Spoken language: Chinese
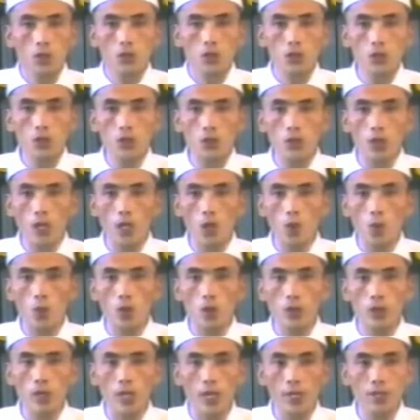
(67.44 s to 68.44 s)
今天
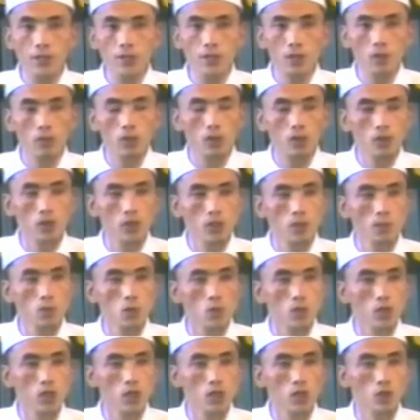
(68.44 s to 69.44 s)
我演讲的题
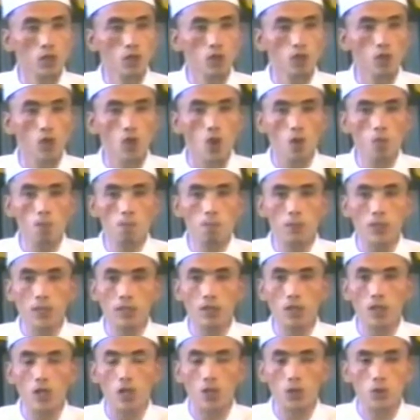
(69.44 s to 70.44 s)
目是“文
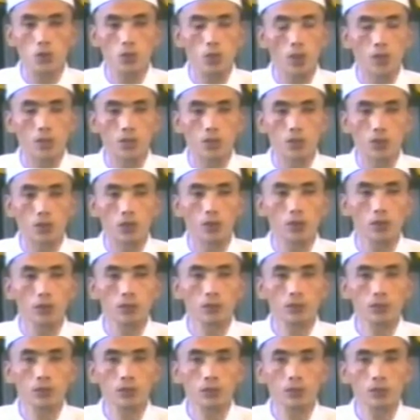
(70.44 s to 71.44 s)
明的选
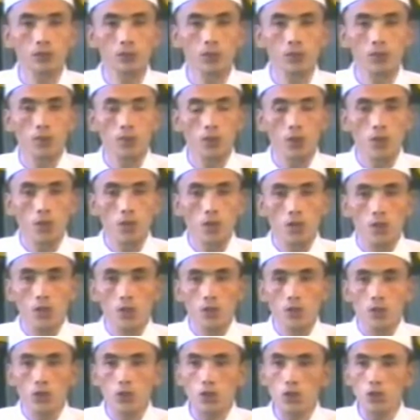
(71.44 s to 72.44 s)

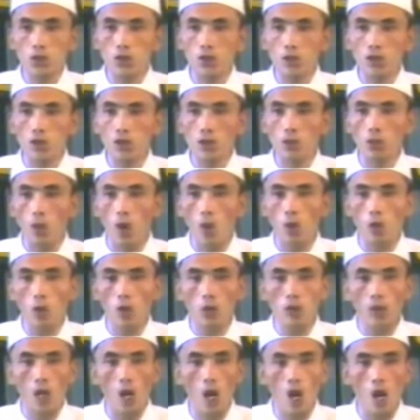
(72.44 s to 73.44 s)
择”。信息网
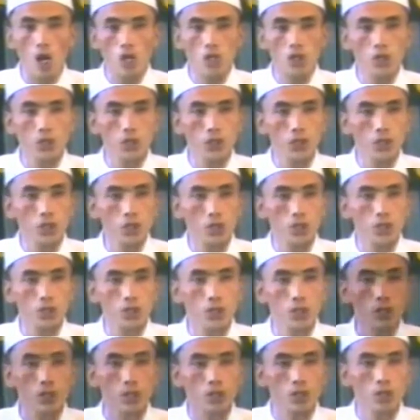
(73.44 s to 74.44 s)
络的二十一世
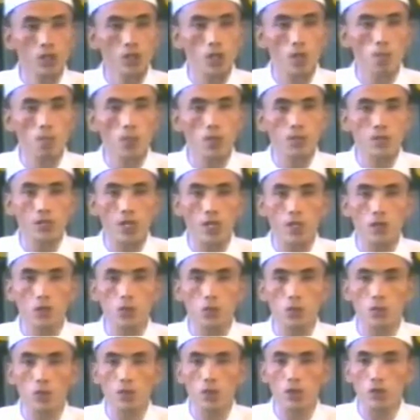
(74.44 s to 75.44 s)
纪，人们在
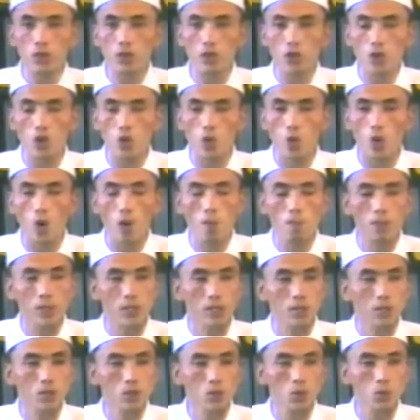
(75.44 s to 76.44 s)
寻求文
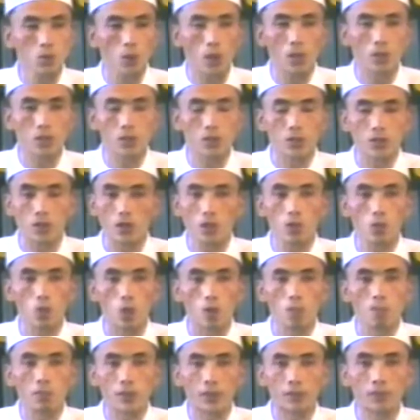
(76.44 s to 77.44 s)
明，选择
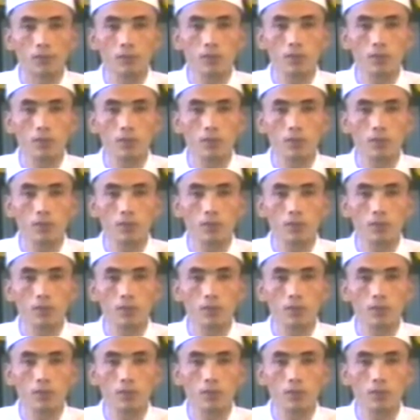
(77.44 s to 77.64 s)
文明，